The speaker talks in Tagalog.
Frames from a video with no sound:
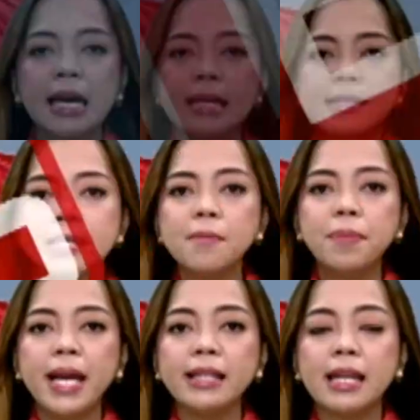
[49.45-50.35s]

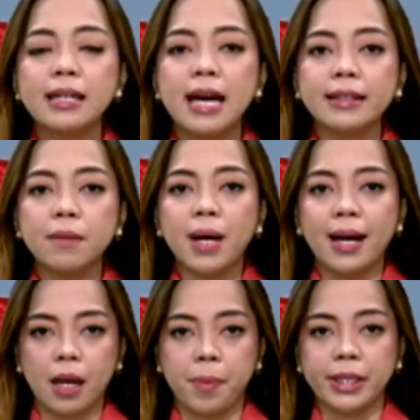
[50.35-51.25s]
Simplehan na lang natin mga
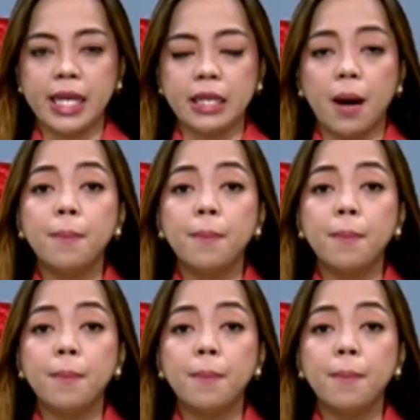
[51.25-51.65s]
kapatid,